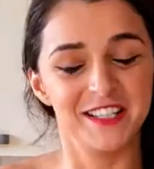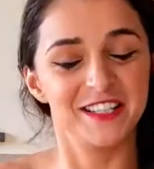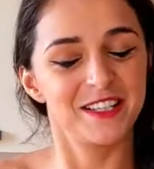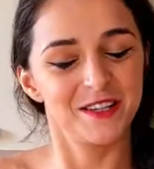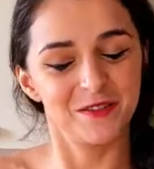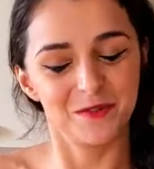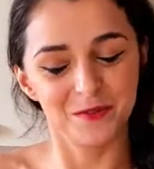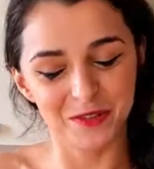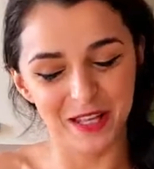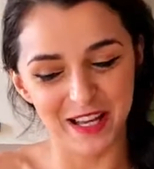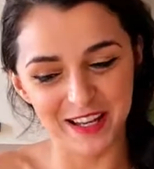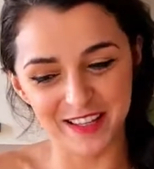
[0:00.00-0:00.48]

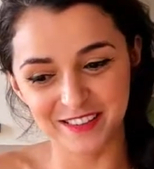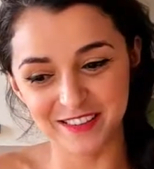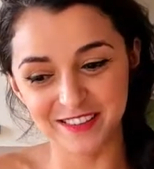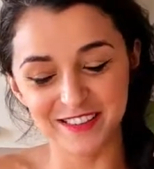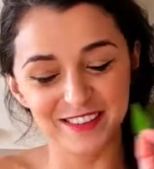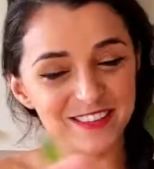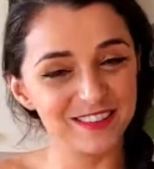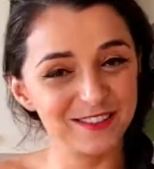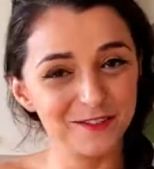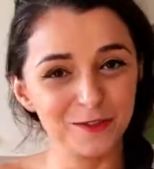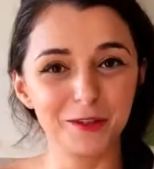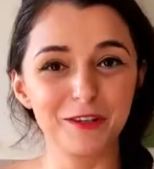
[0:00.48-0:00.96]
Então, na,
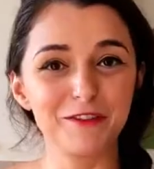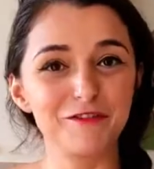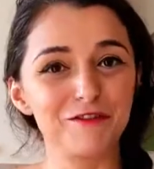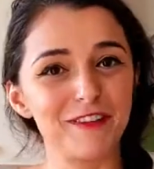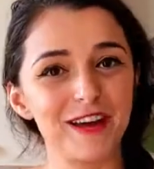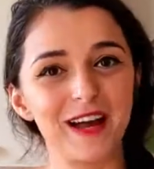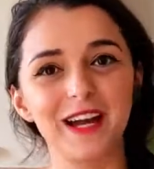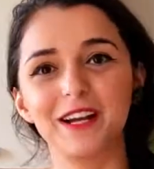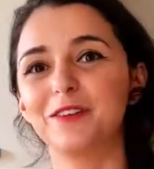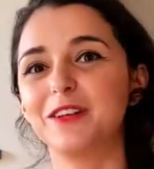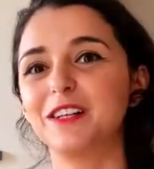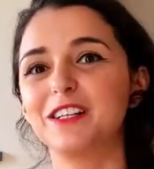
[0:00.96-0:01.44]
no
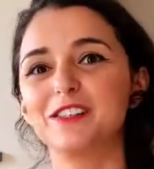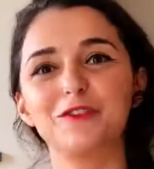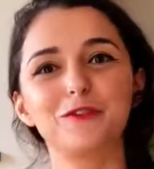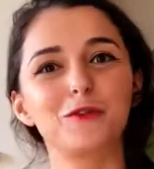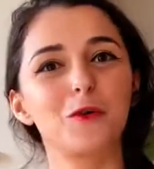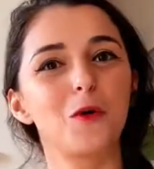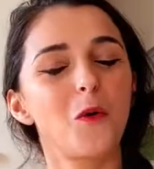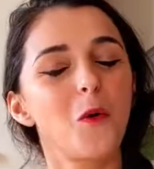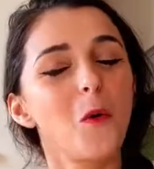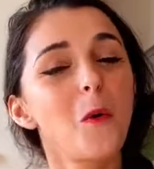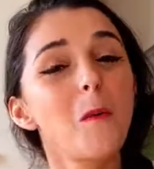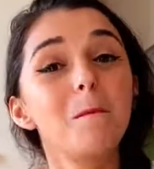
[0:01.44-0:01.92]
inverno ele
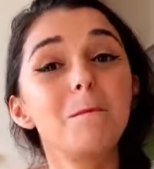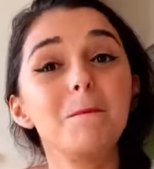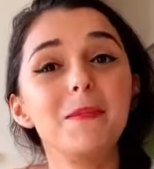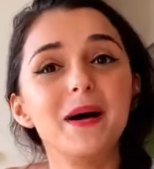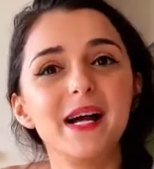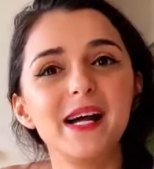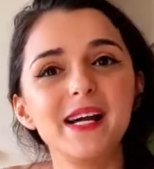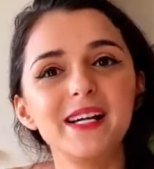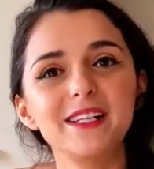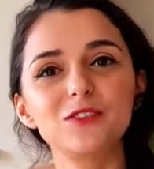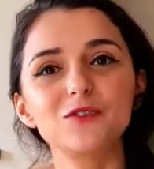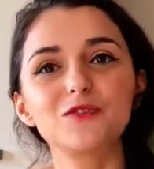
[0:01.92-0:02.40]
ficou
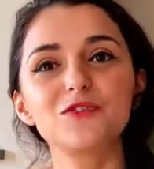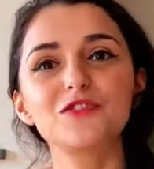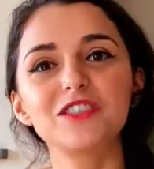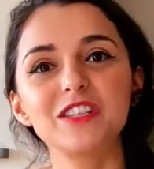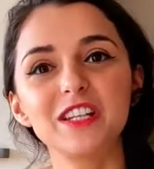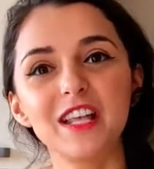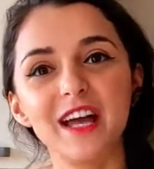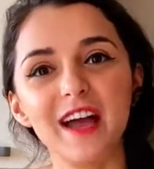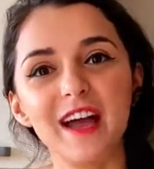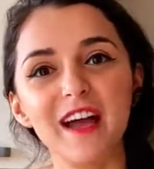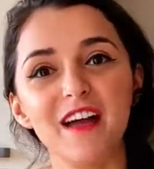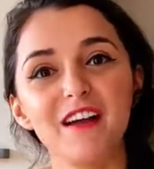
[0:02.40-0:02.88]
coberto de
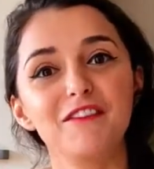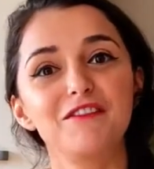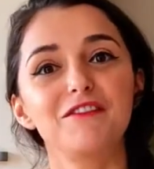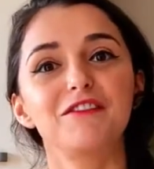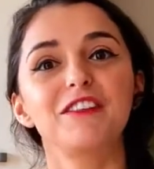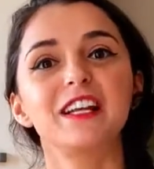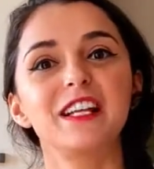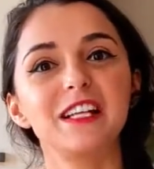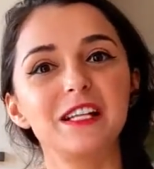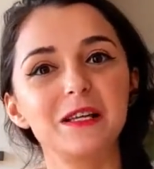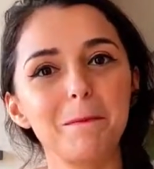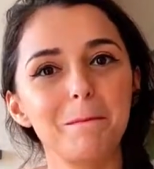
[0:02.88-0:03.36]

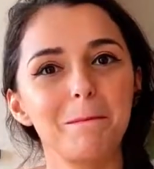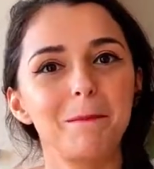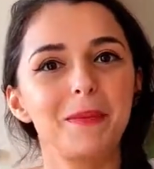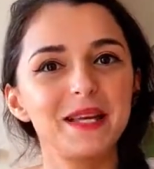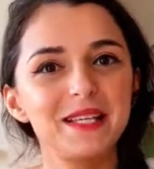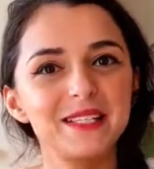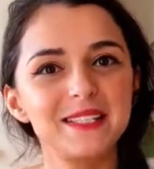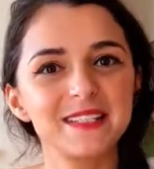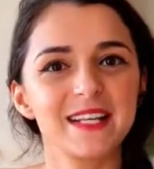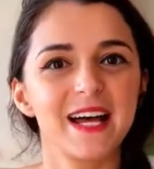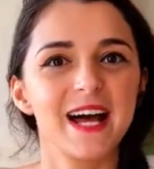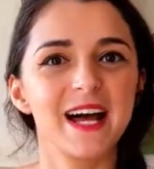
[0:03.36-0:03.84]
neve ali,
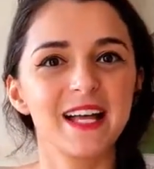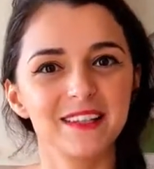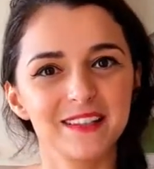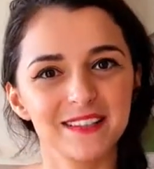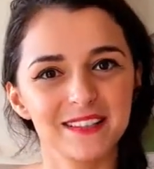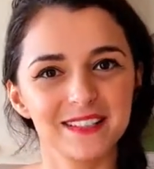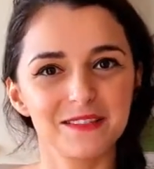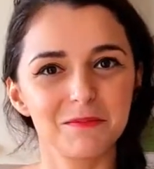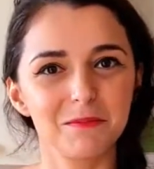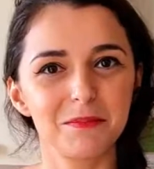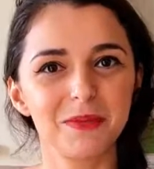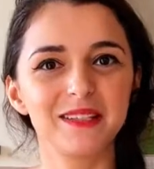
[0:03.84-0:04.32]
pesada em
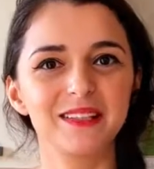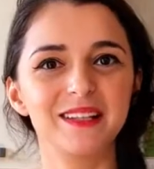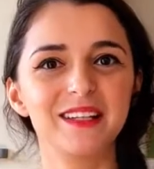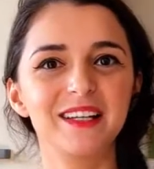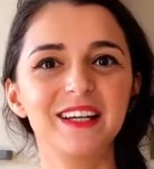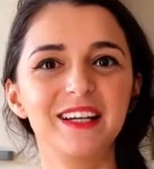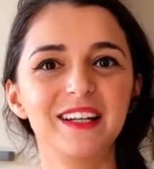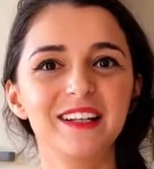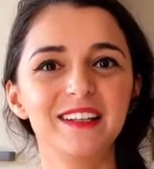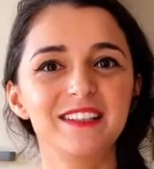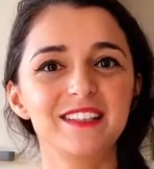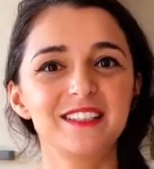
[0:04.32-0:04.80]
cima
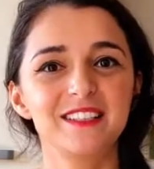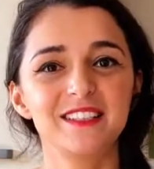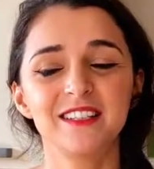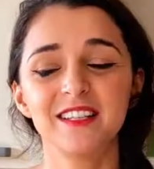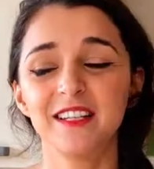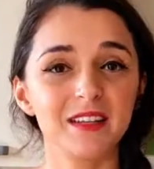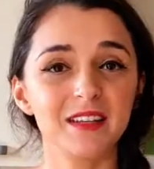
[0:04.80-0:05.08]
deles.